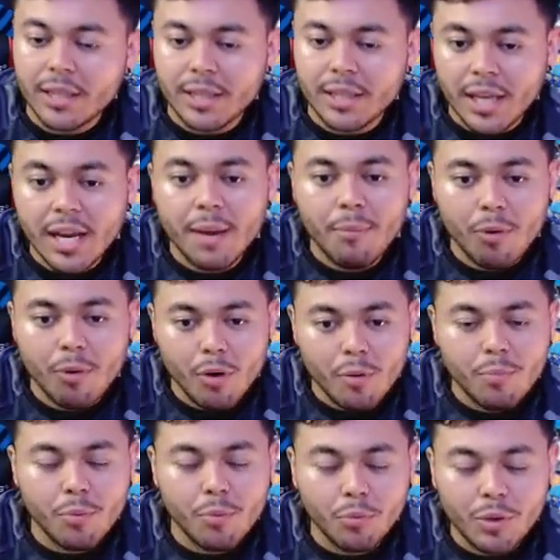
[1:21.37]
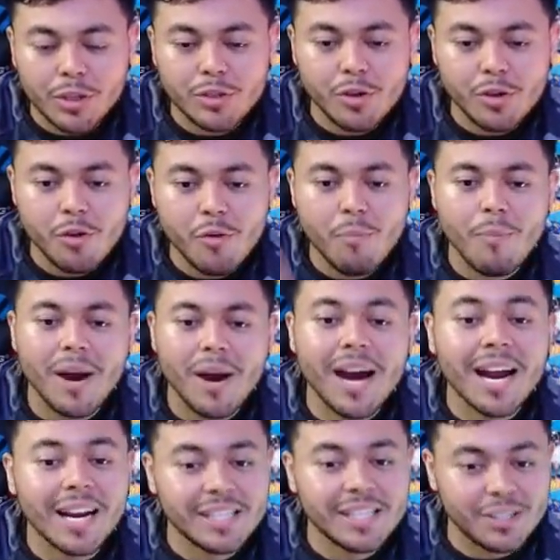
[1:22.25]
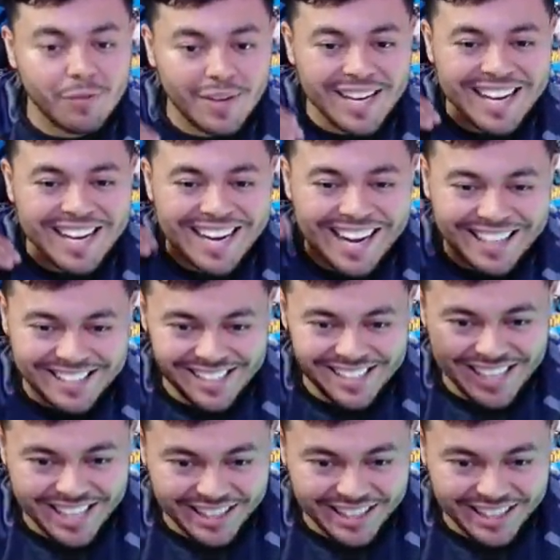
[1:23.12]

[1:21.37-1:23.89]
que tengan mejor puntuación van a clasificar a la